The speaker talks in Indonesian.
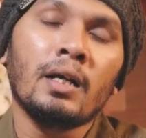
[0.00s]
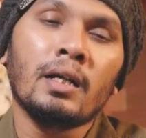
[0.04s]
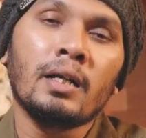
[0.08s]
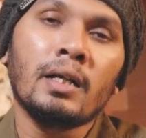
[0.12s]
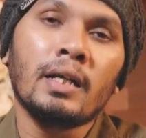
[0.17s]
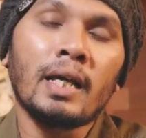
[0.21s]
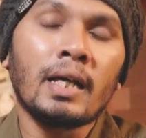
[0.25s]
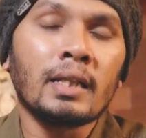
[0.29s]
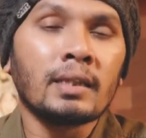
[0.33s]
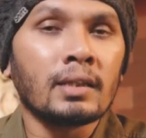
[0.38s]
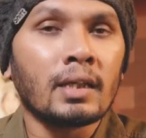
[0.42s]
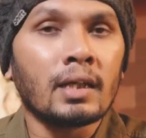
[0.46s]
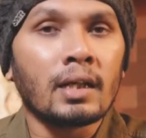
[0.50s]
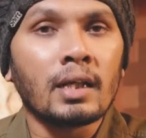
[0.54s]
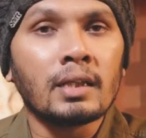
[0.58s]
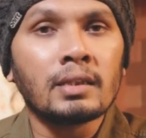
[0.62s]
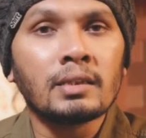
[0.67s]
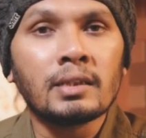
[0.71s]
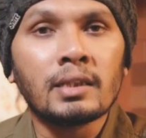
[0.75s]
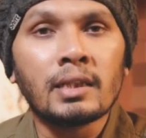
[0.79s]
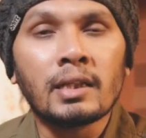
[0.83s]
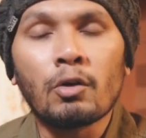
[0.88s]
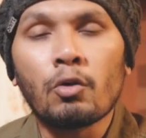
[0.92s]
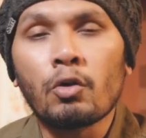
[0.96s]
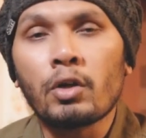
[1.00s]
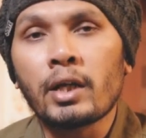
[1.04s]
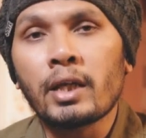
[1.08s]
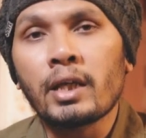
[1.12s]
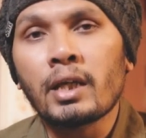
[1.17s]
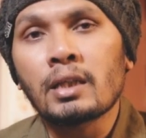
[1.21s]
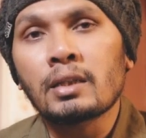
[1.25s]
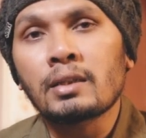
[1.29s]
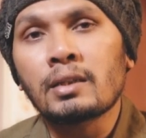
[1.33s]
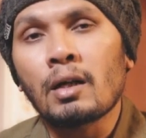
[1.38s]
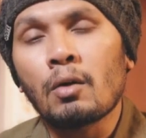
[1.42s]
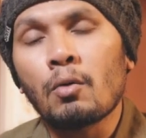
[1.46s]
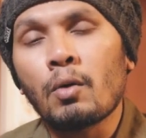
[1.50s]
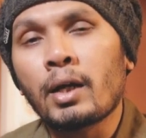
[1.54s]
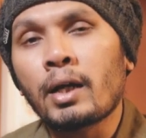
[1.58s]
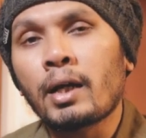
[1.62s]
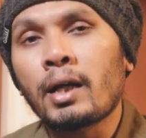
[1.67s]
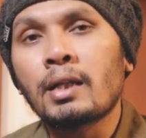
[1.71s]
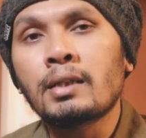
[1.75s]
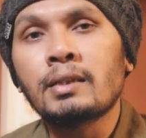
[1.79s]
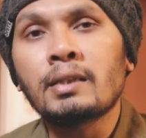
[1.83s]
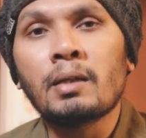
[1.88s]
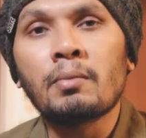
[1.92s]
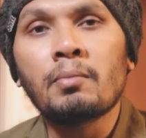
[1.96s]
Di antara ciri orang yang
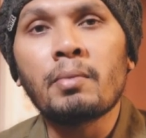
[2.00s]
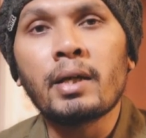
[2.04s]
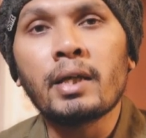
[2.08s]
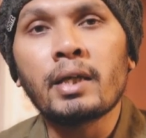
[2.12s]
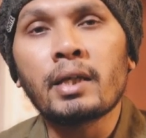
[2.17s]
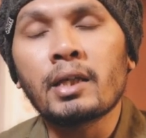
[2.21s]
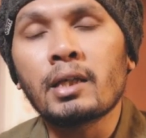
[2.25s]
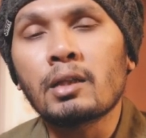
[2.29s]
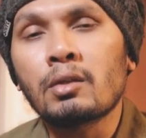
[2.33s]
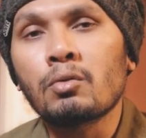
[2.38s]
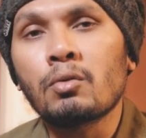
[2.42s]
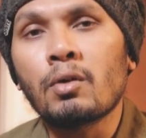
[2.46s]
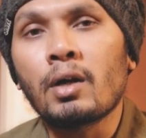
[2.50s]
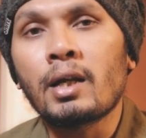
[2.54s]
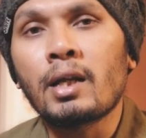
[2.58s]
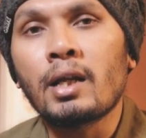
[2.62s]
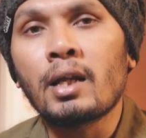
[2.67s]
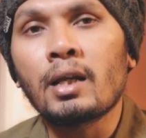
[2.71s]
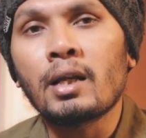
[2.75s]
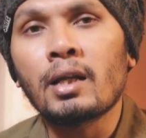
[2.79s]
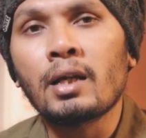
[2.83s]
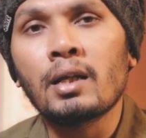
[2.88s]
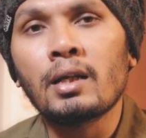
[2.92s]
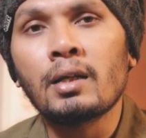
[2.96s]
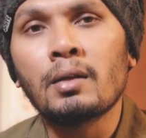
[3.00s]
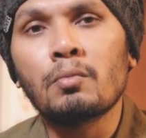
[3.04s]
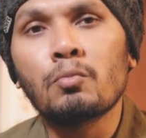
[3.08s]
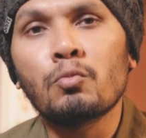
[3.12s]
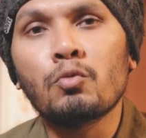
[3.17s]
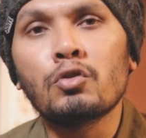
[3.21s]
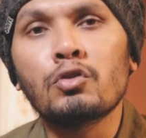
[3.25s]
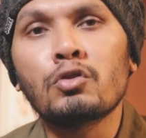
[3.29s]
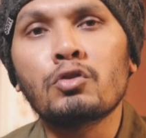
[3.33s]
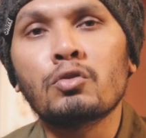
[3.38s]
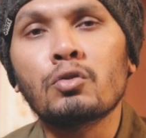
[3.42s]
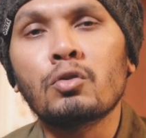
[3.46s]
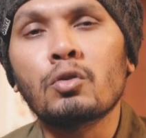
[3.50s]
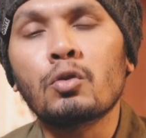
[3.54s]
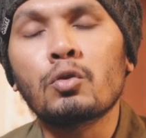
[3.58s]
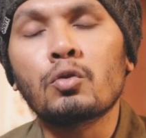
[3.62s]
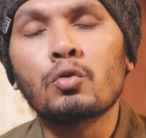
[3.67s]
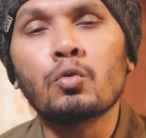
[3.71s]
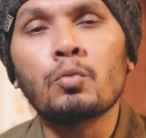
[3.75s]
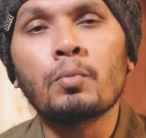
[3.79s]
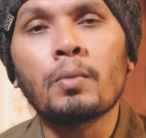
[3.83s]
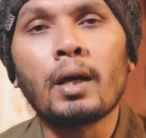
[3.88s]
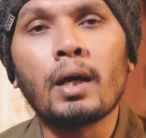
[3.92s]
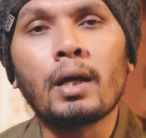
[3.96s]
tawakalnya baik itu adalah muncul
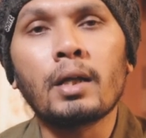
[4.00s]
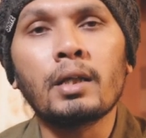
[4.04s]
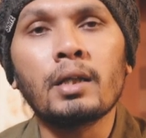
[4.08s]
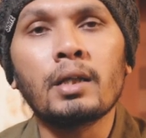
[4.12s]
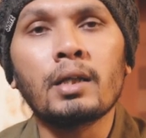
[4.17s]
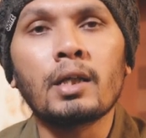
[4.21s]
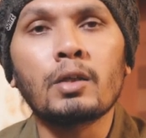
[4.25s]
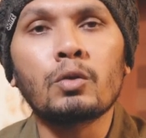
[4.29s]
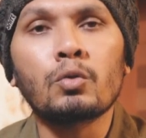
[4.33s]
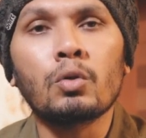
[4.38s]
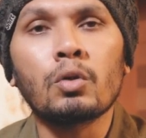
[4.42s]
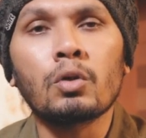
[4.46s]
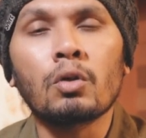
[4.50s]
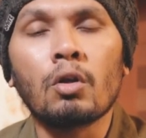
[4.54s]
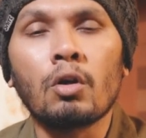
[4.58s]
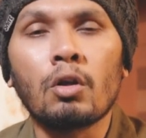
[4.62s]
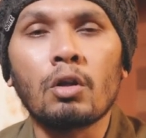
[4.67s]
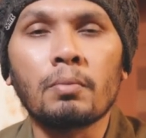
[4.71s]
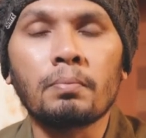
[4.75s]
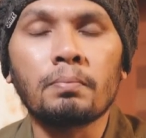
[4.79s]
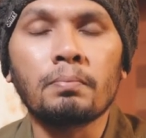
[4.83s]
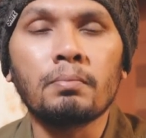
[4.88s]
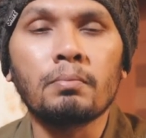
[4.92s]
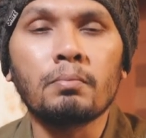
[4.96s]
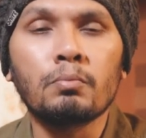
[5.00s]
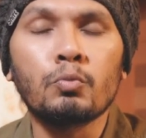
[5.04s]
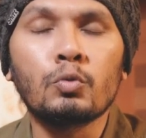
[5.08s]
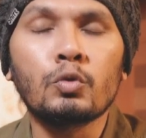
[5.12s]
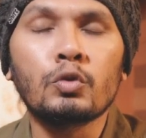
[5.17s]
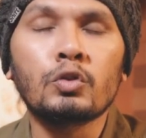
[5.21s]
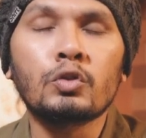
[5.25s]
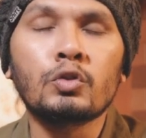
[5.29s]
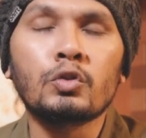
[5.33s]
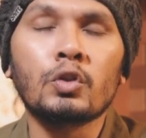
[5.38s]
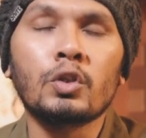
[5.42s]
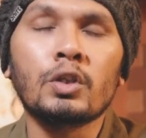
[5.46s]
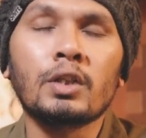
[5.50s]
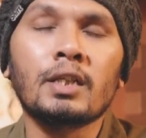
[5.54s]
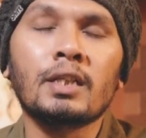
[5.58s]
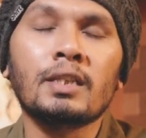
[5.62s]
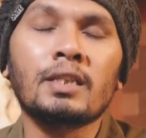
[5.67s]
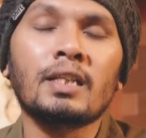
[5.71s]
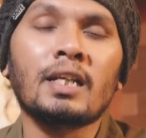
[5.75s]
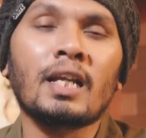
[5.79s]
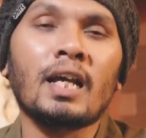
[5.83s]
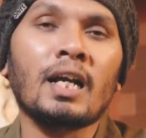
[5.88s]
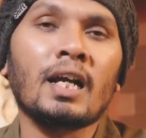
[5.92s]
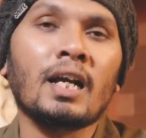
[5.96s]
tuma'ninatul qalb, muncul
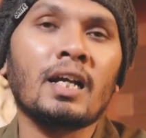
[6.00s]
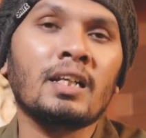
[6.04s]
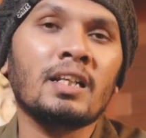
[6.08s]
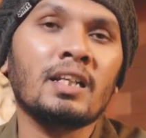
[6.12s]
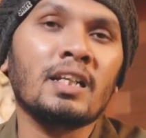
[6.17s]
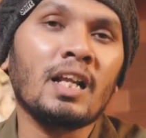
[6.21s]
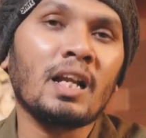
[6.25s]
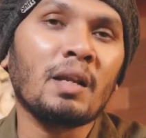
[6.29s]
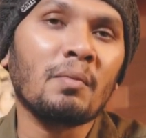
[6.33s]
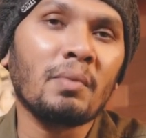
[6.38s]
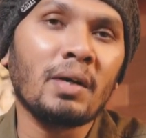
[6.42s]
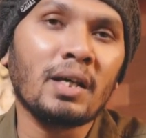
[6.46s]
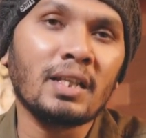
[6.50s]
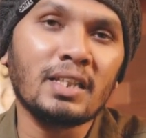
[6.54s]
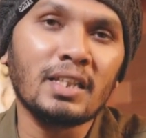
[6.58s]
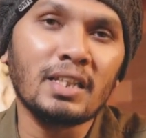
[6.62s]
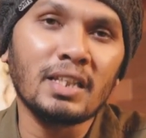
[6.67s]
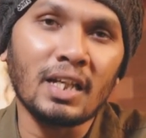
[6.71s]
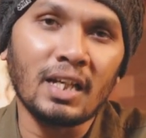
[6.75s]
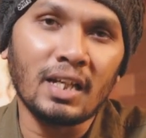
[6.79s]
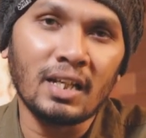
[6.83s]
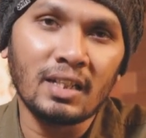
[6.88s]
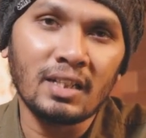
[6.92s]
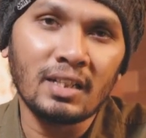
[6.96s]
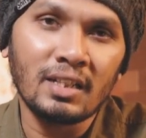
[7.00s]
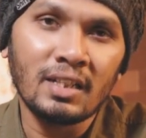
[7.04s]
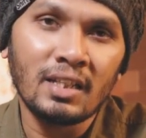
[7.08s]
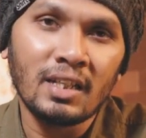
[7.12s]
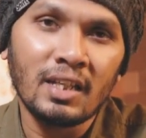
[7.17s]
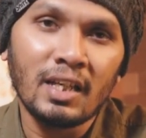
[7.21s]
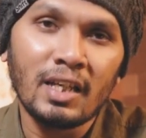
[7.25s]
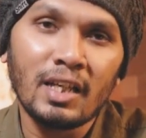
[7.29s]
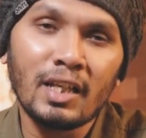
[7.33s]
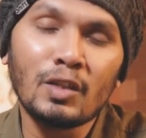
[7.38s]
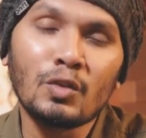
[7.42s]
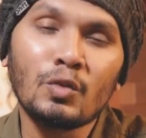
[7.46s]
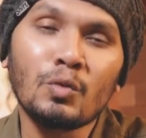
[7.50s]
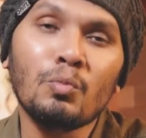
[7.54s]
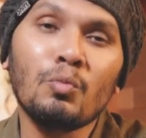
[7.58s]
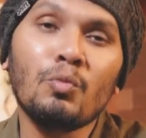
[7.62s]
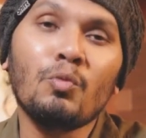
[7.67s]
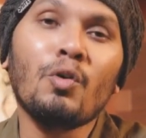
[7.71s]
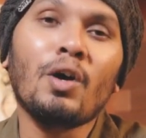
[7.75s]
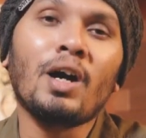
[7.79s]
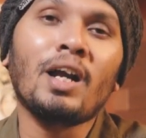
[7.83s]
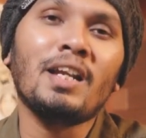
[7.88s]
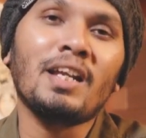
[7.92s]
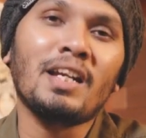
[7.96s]
ketenangan di dalam hatinya. Itu
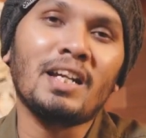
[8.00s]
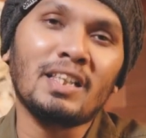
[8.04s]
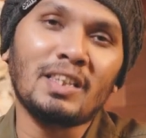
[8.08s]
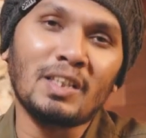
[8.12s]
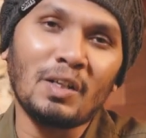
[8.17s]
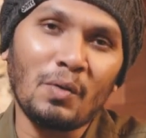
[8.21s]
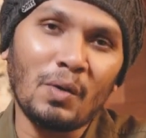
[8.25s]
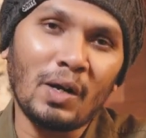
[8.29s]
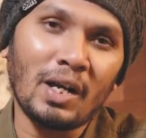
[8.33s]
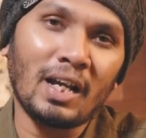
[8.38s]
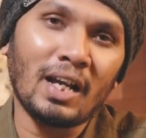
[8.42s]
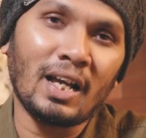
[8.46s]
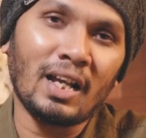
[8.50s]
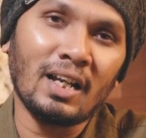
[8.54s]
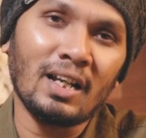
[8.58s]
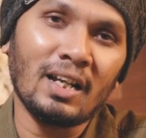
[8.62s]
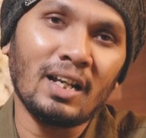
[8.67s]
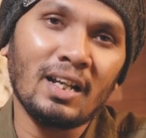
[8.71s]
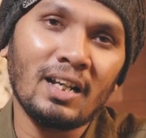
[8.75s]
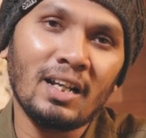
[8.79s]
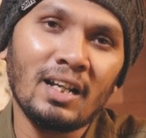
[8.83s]
buah dari tawakal.